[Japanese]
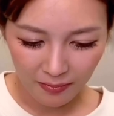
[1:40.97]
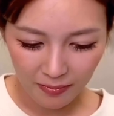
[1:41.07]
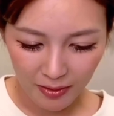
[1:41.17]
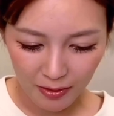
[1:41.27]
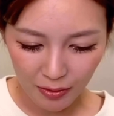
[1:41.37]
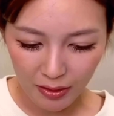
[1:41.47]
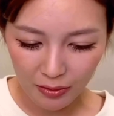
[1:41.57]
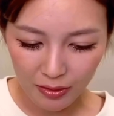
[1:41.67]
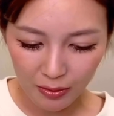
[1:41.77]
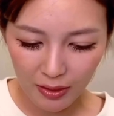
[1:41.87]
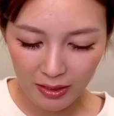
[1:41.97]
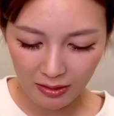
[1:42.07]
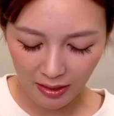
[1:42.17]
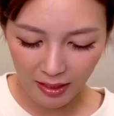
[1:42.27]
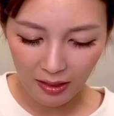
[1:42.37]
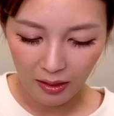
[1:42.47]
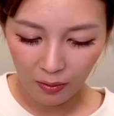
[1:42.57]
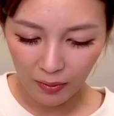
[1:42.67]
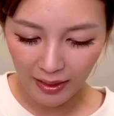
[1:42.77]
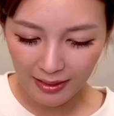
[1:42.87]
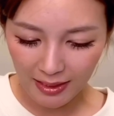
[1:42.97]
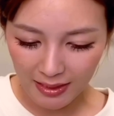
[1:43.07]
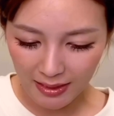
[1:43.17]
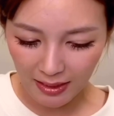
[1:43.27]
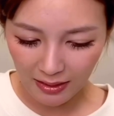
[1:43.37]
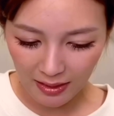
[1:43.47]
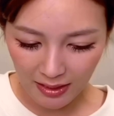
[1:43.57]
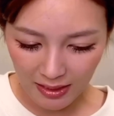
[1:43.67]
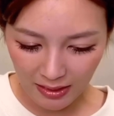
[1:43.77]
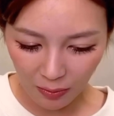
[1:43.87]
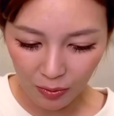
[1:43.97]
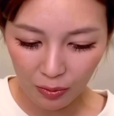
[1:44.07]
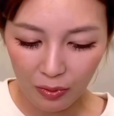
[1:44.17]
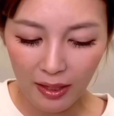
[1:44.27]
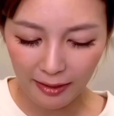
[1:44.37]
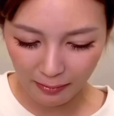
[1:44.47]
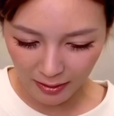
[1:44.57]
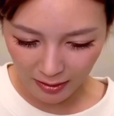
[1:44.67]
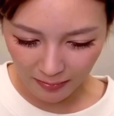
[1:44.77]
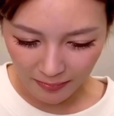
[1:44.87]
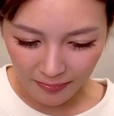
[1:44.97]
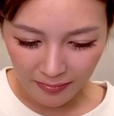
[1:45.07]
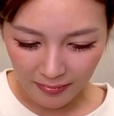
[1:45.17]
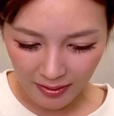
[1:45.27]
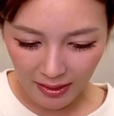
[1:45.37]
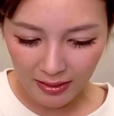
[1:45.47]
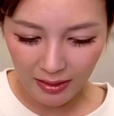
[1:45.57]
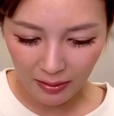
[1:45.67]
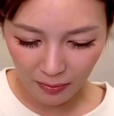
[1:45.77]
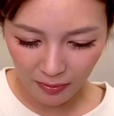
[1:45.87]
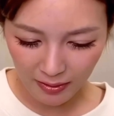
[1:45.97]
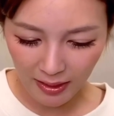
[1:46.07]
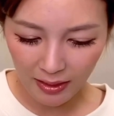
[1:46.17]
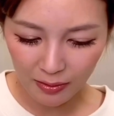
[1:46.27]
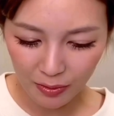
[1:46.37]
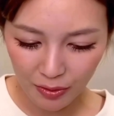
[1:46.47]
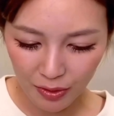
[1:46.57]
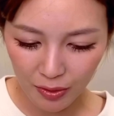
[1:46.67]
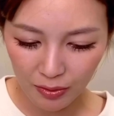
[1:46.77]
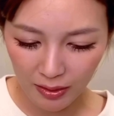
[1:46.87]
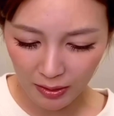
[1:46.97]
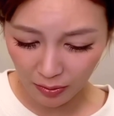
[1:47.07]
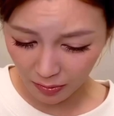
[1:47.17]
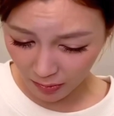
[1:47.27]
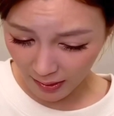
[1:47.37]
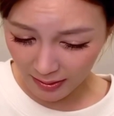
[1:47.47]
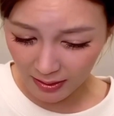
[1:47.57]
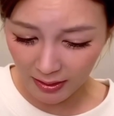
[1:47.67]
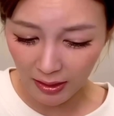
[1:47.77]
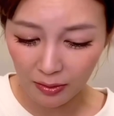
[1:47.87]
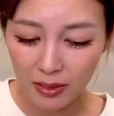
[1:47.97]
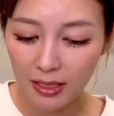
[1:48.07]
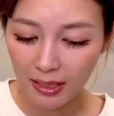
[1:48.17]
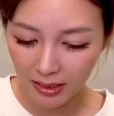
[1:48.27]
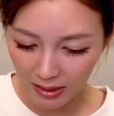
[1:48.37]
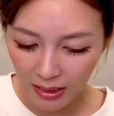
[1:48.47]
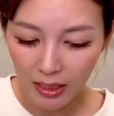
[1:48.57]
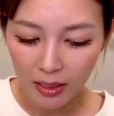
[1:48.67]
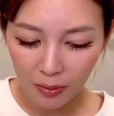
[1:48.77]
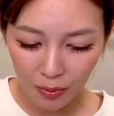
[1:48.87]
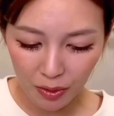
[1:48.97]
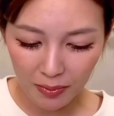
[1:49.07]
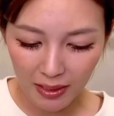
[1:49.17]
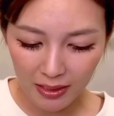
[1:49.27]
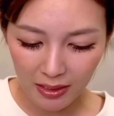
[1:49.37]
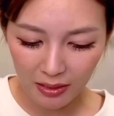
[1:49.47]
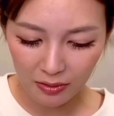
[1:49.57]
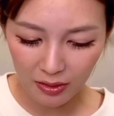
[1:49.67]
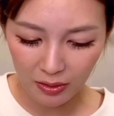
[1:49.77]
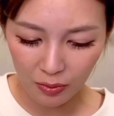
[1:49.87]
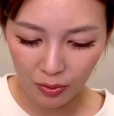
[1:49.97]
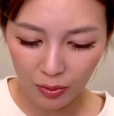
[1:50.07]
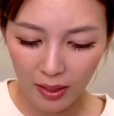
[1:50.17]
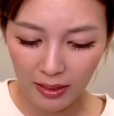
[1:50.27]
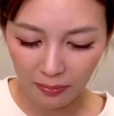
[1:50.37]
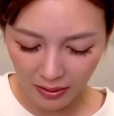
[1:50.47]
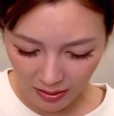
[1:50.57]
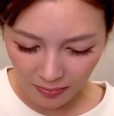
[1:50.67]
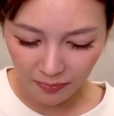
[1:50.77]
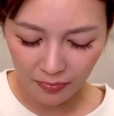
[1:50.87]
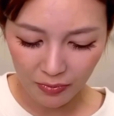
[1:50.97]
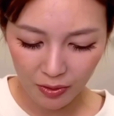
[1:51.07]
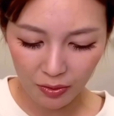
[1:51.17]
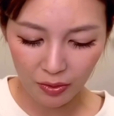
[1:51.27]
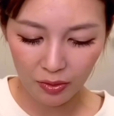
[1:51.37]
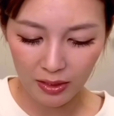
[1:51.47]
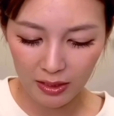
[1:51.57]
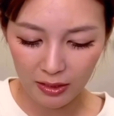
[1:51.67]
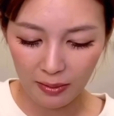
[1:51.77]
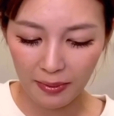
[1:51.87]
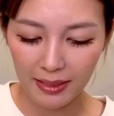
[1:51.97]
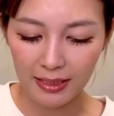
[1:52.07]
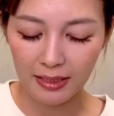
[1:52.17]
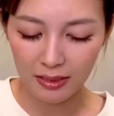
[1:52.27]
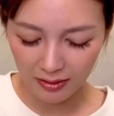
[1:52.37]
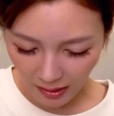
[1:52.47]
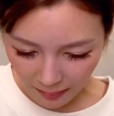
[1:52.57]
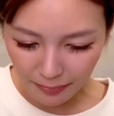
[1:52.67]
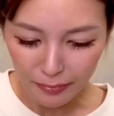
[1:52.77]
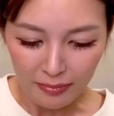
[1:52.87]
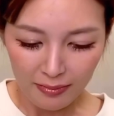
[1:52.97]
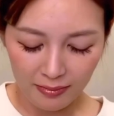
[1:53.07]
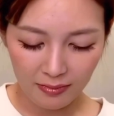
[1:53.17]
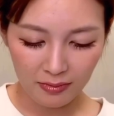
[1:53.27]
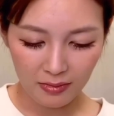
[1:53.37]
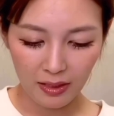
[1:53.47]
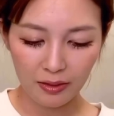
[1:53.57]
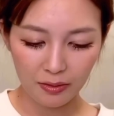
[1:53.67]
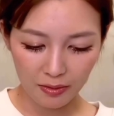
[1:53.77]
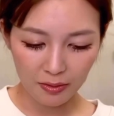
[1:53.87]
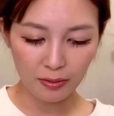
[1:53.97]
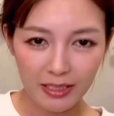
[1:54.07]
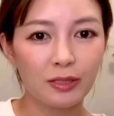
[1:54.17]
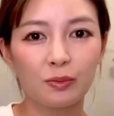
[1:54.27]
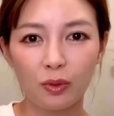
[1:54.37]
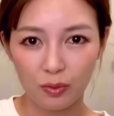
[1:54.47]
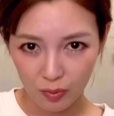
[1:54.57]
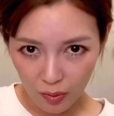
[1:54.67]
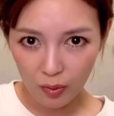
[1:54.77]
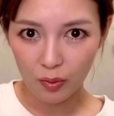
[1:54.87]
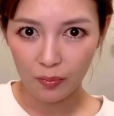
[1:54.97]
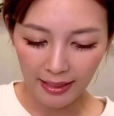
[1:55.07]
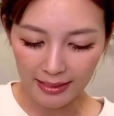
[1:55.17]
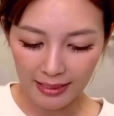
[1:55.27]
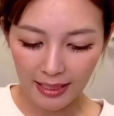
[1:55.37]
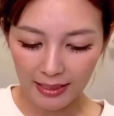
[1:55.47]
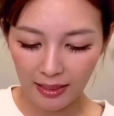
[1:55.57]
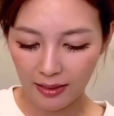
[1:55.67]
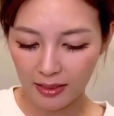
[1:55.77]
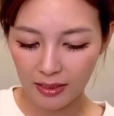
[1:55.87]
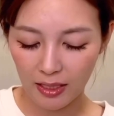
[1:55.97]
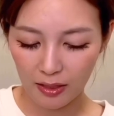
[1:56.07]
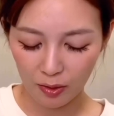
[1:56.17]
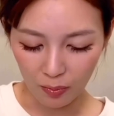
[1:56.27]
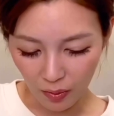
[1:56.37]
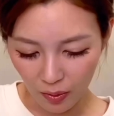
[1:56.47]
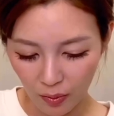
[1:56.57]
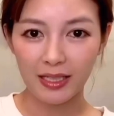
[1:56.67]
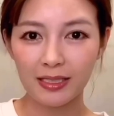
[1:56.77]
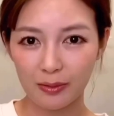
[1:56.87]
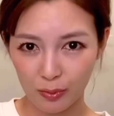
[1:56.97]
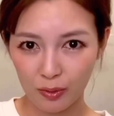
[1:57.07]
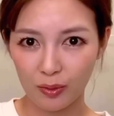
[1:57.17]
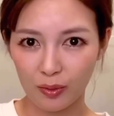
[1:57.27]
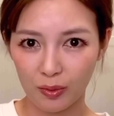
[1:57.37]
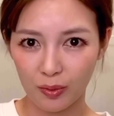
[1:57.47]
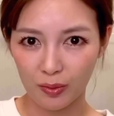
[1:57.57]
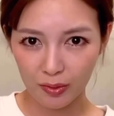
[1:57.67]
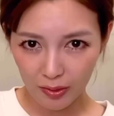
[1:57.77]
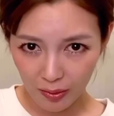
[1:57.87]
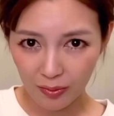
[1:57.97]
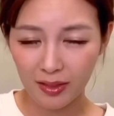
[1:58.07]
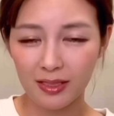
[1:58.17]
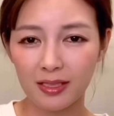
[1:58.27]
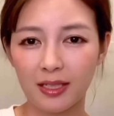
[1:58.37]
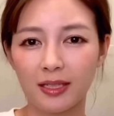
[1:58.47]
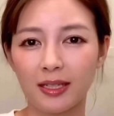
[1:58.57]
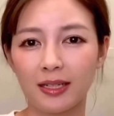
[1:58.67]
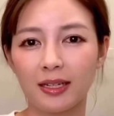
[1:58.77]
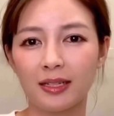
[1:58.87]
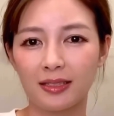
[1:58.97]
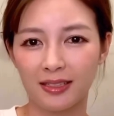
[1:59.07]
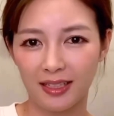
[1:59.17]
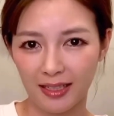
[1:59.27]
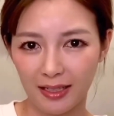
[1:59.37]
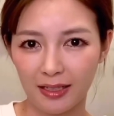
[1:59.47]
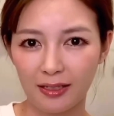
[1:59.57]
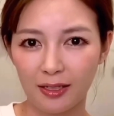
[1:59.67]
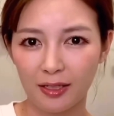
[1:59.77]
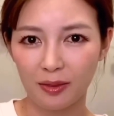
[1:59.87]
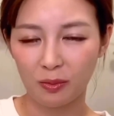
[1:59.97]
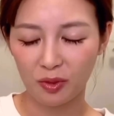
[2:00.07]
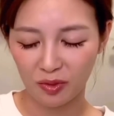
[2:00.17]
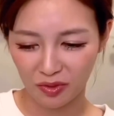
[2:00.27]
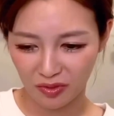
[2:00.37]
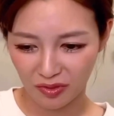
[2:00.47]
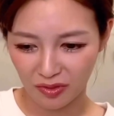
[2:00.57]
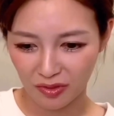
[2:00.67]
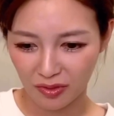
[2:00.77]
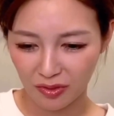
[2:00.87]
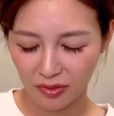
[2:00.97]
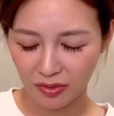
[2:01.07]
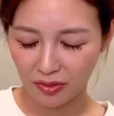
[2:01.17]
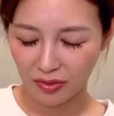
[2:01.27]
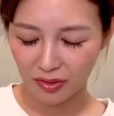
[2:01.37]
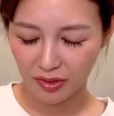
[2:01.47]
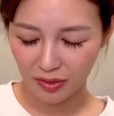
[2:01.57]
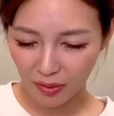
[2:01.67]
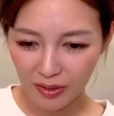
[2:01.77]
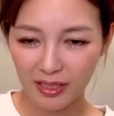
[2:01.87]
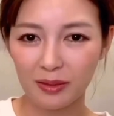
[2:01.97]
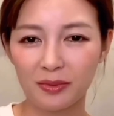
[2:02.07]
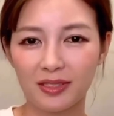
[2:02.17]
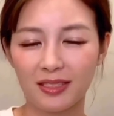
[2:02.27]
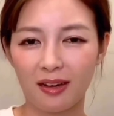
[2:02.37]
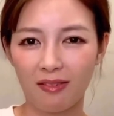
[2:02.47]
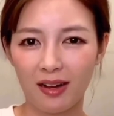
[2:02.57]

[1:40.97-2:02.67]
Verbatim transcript: それのストレスで親に八つ当たりしたこともあります。現在も大学の授業などの発言の際に言葉が出なくなることがあります。どのようにすればいいですか？っていう質問をいただいたんですけれども、私も本当に同じ経験があって、もうすごい気持ちがわか